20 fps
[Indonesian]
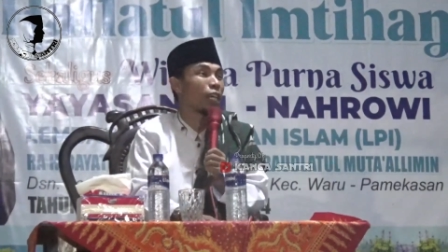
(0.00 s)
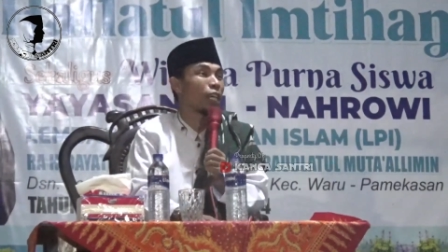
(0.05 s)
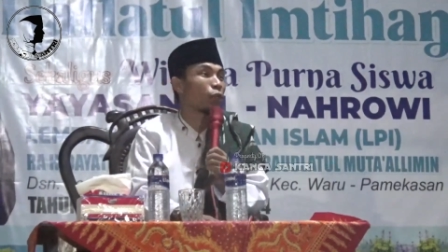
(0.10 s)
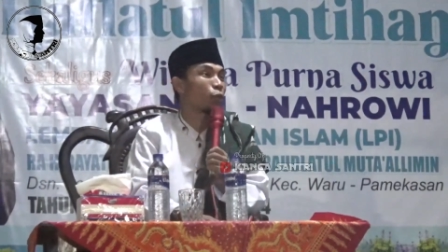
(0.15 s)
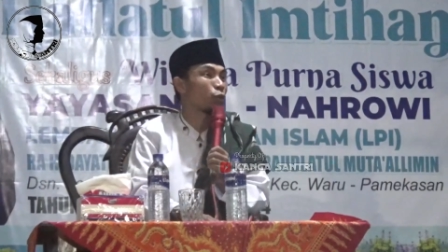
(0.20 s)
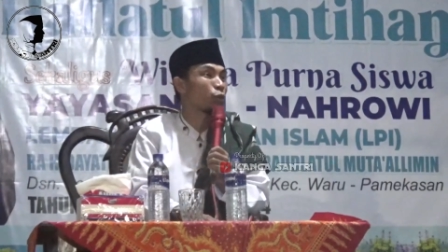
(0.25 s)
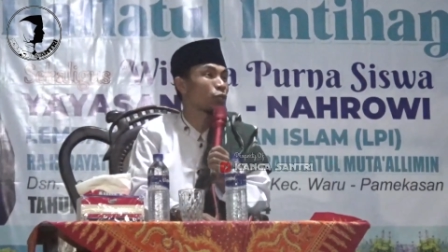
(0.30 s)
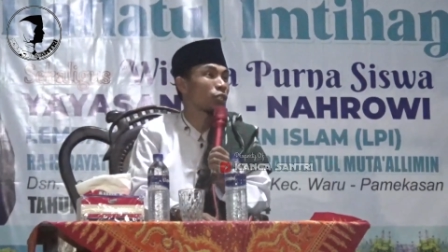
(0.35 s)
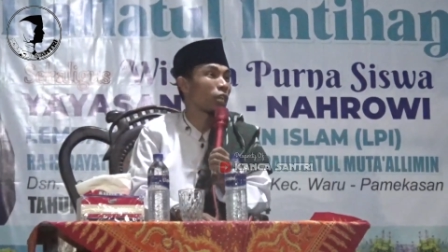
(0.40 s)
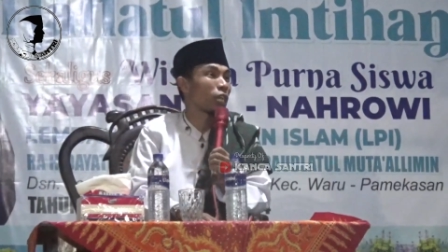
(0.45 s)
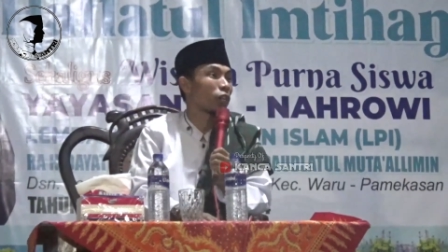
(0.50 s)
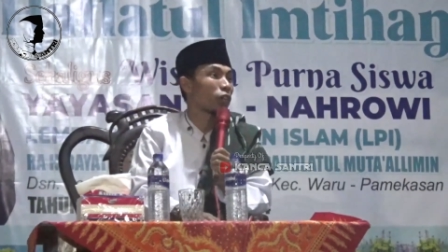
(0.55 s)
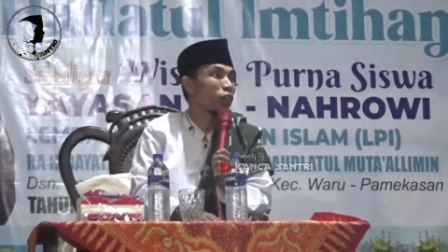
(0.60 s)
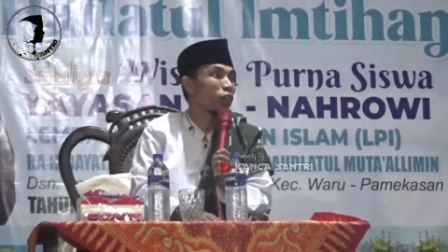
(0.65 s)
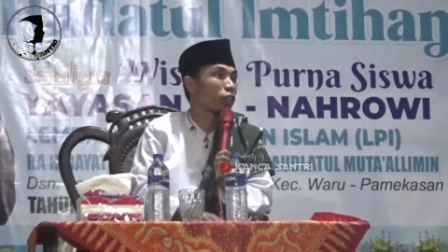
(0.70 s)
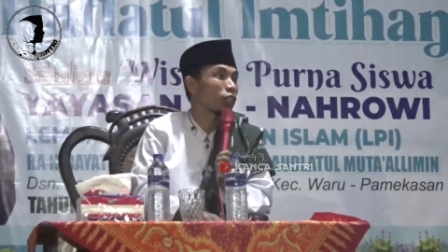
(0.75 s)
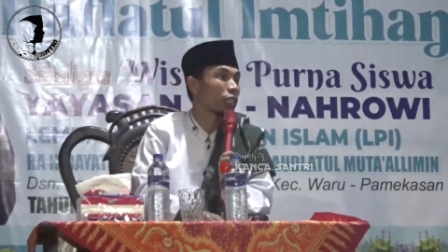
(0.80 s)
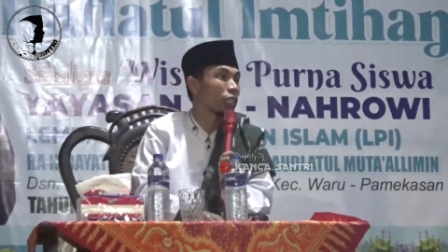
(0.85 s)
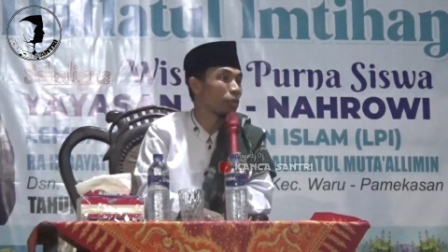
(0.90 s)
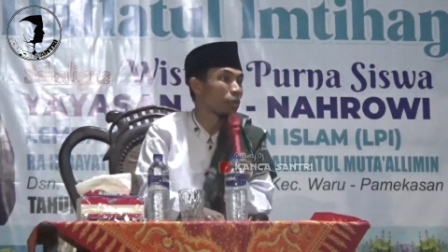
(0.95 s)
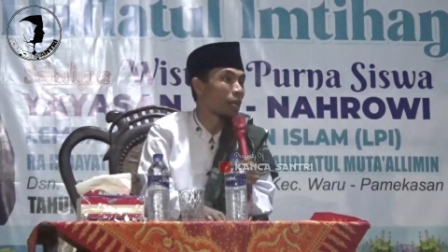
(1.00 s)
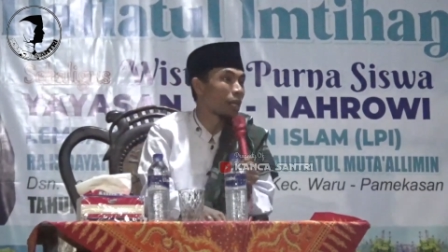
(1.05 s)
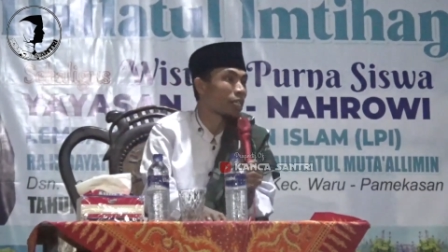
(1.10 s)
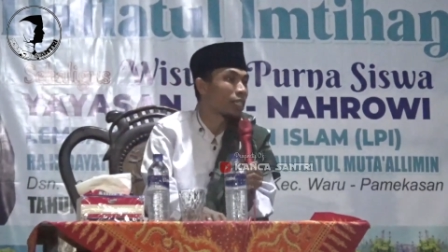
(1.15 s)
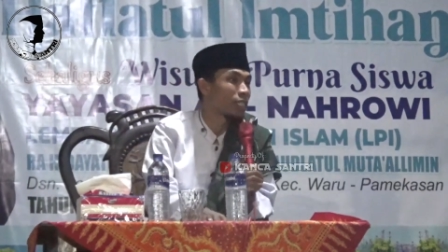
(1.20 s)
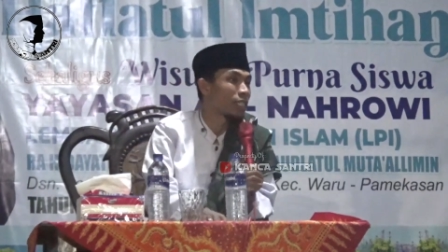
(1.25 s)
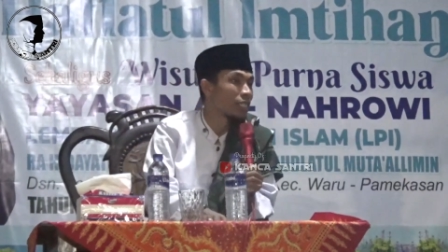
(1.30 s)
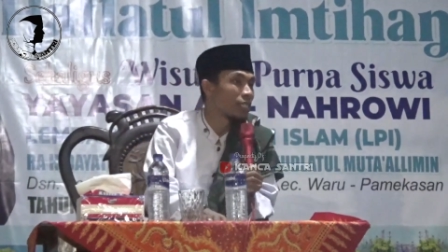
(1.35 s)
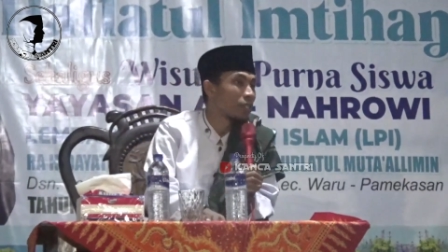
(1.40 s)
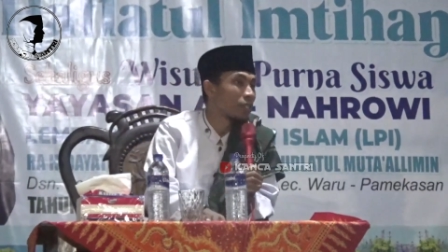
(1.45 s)
ala husnil
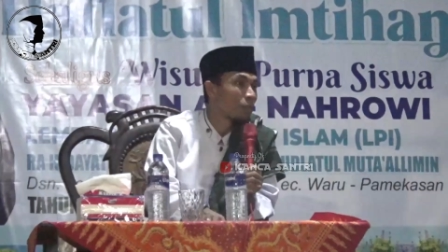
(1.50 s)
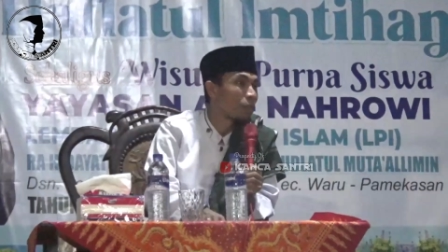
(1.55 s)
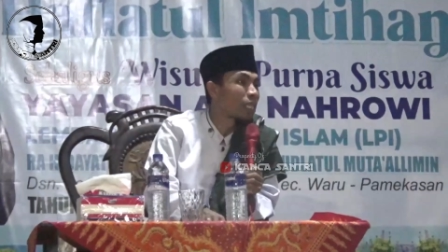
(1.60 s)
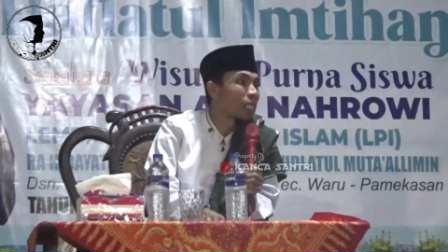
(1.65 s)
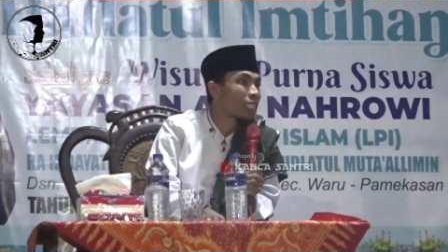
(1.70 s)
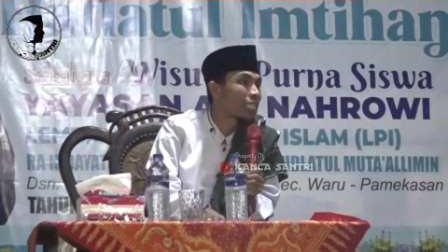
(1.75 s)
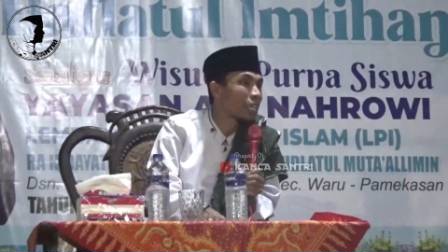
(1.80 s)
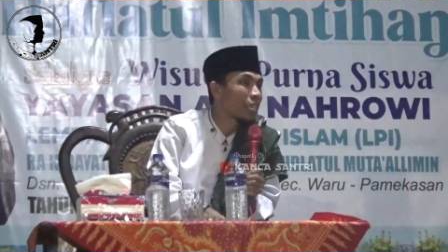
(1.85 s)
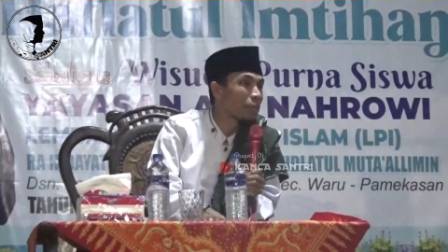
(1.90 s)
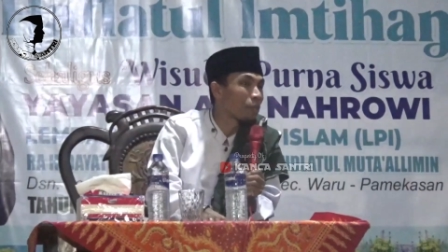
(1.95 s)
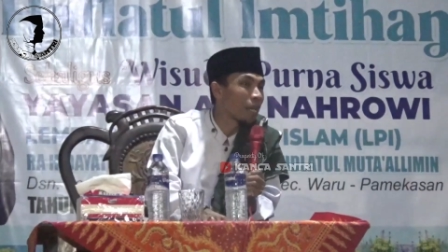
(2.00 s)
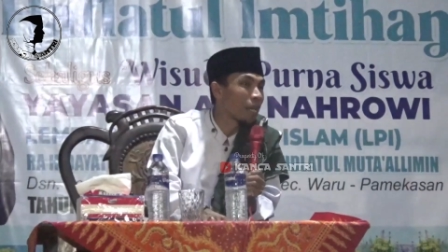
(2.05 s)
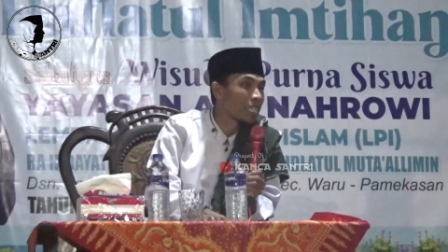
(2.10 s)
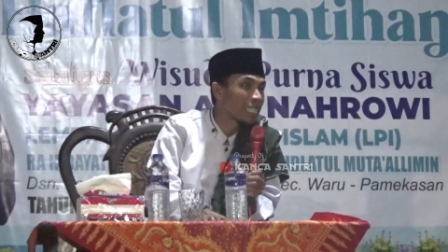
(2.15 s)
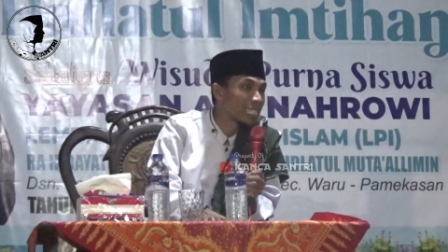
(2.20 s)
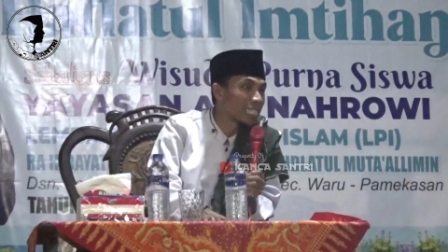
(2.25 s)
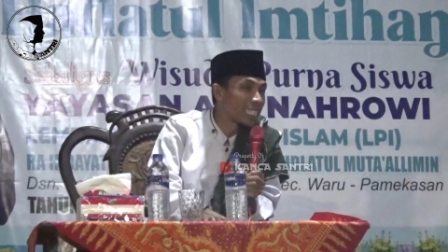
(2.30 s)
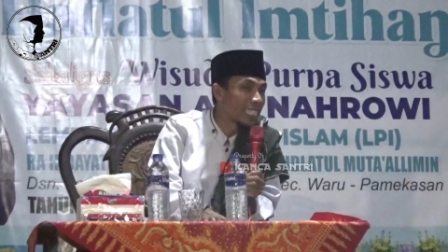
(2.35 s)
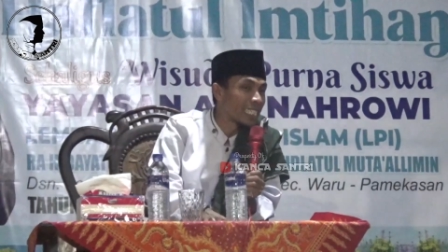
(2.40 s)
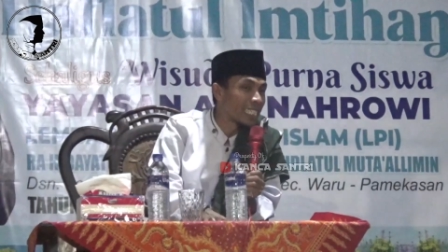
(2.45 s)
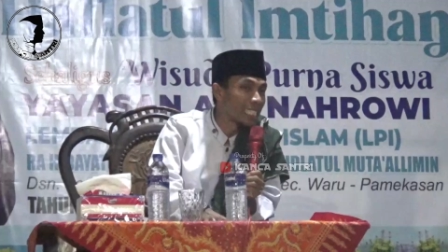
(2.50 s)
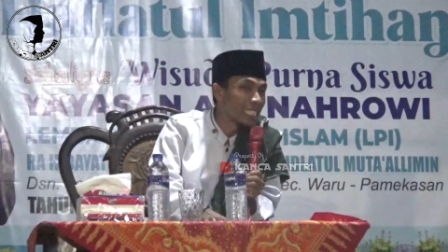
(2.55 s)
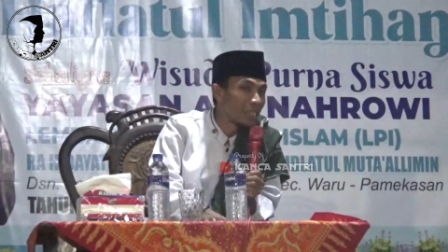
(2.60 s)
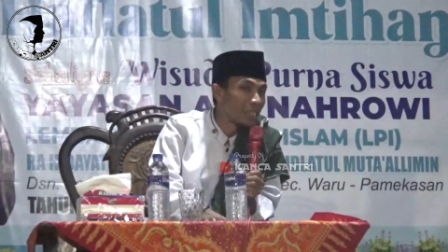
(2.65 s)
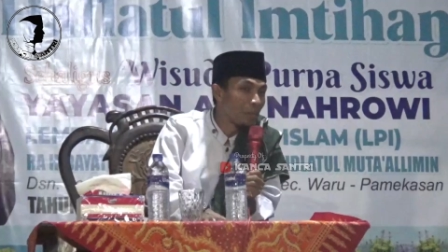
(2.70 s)
khotimah pada tak bangki